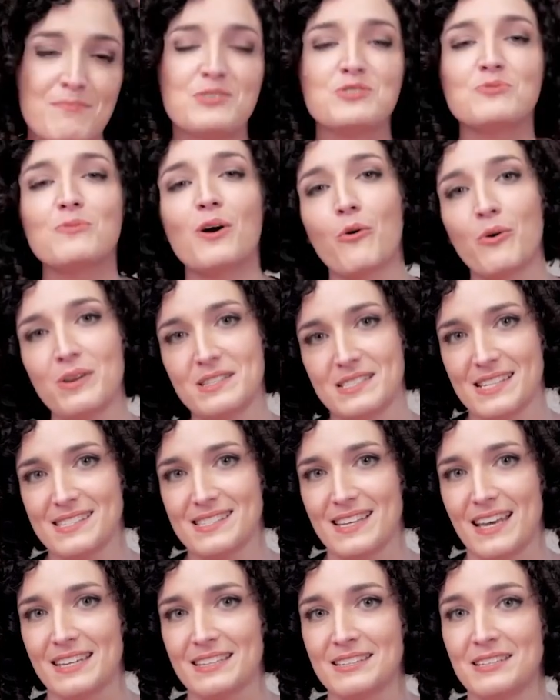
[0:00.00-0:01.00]
Mas uma coisa é
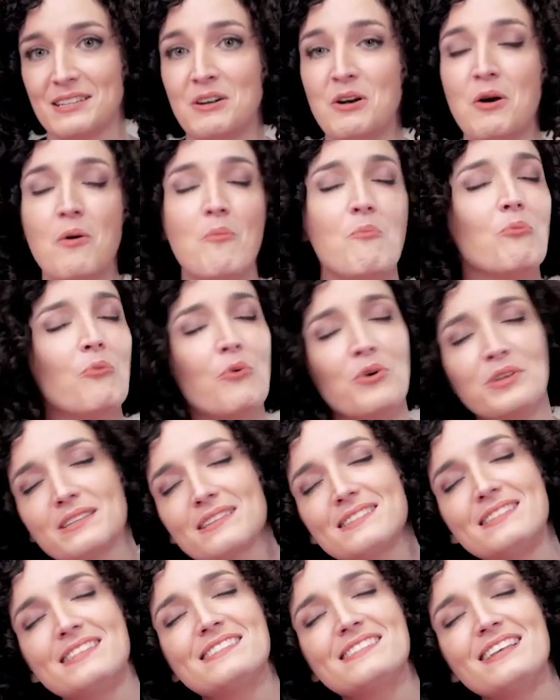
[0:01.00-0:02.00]
certa:
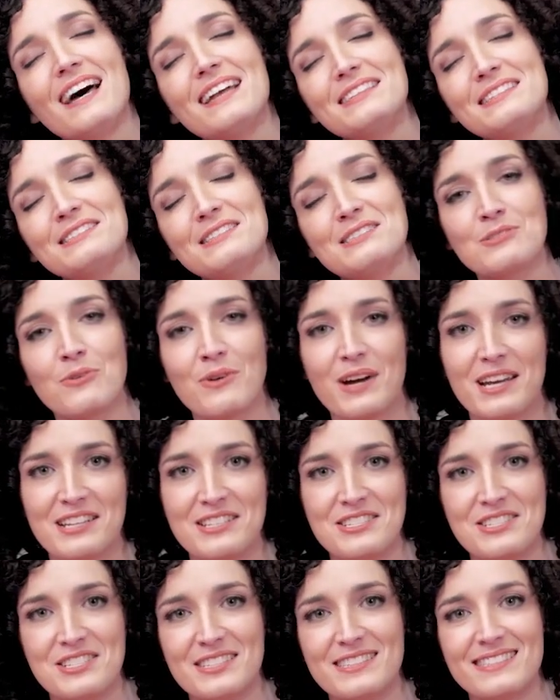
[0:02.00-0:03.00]
muitas risadas estão
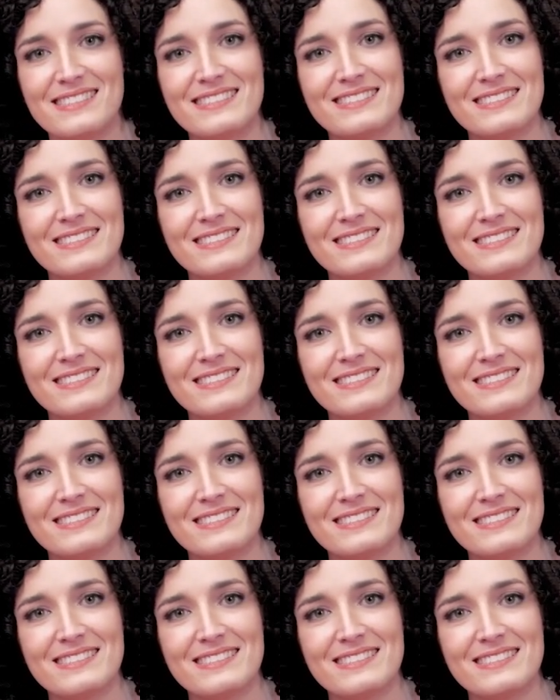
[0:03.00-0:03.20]
garantidas.